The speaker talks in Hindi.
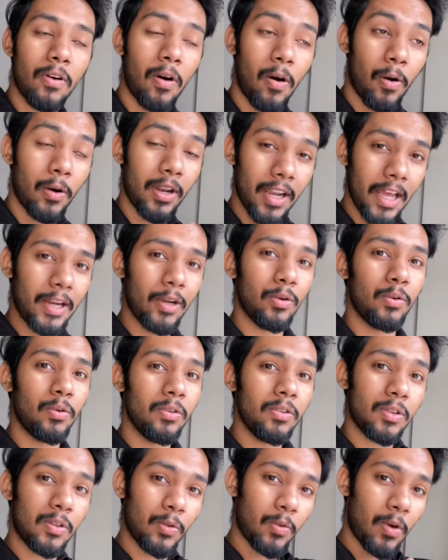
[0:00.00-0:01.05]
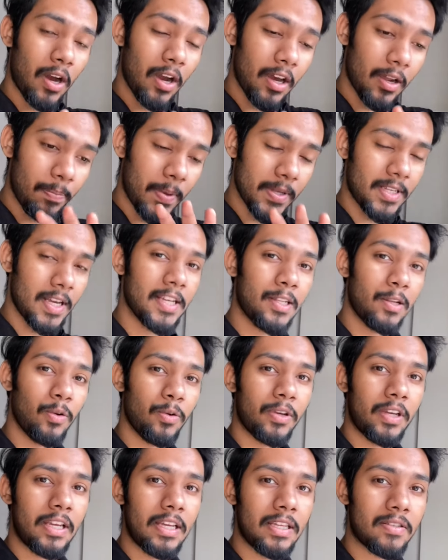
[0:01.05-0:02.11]
ऑनलाइन हो तो अगर पचास
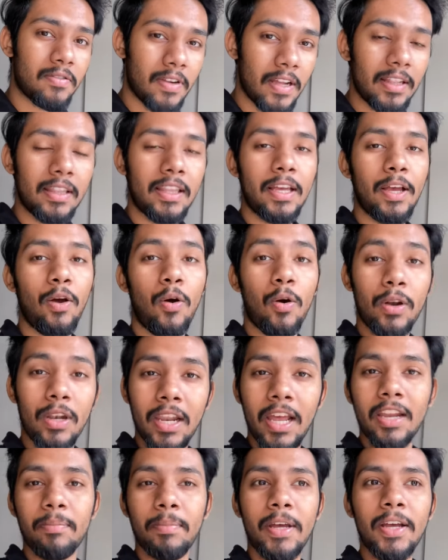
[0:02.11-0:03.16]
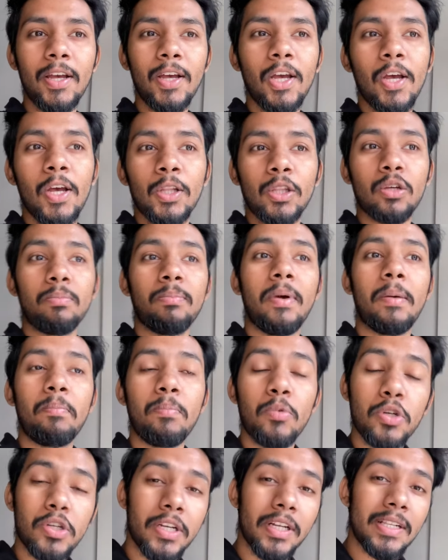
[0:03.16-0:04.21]
लोग की स्ट्रेंथ है ऑनलाइन में तो
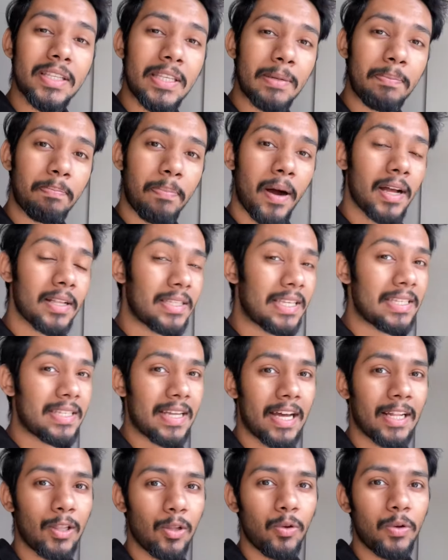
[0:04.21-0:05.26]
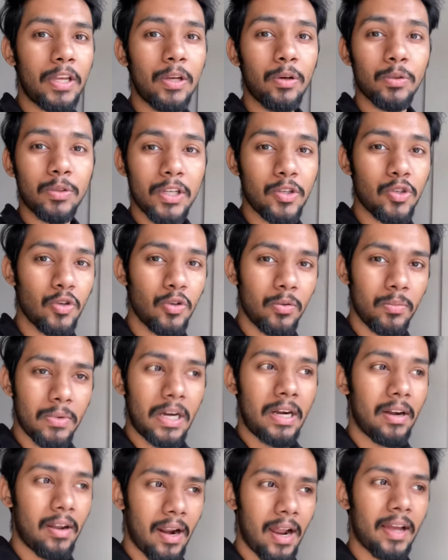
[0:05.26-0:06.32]
मुश्किल से पांच से सात लोग ही होते हैं जो
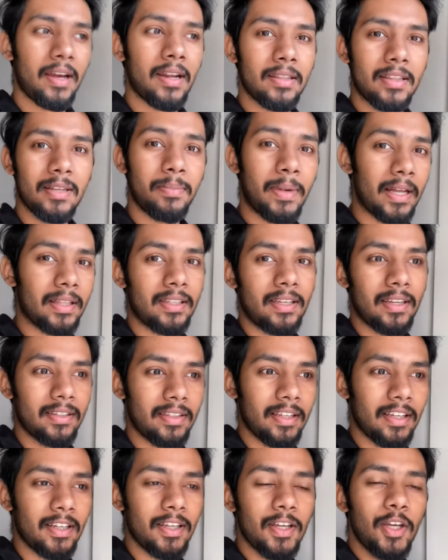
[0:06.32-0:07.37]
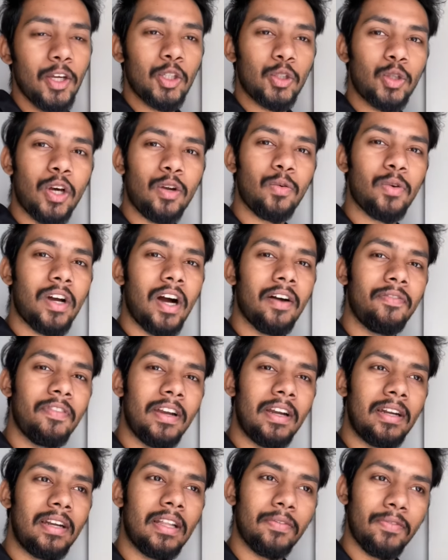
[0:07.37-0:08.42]
इंटरेक्ट करते हैं बात करते हैं तो यार वो काफ़ी
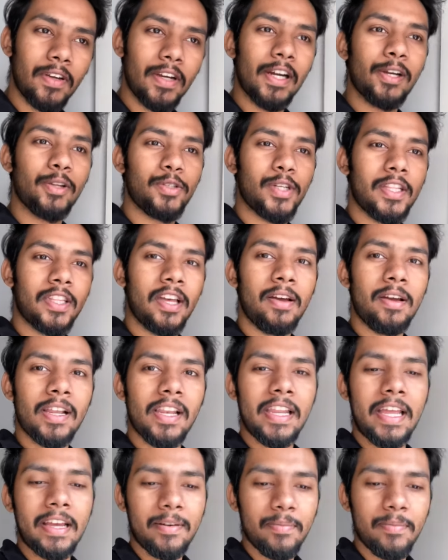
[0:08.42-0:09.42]
डिफिकल्ट हो जाता है एक